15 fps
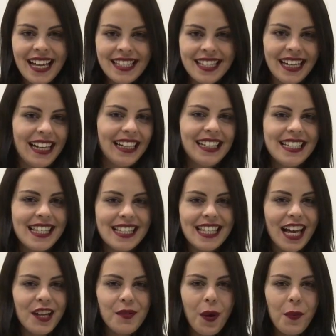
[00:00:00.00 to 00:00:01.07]
Será
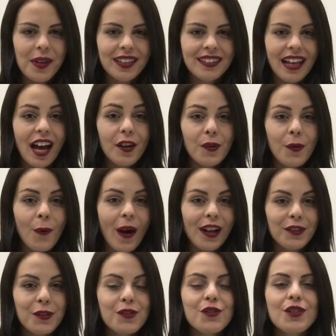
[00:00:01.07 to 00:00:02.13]
necessário aumentar o
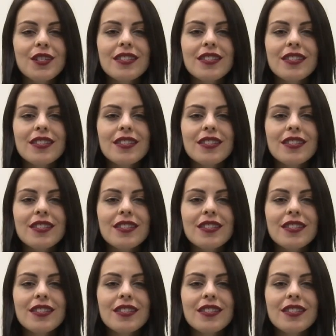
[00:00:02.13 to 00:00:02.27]
quadro de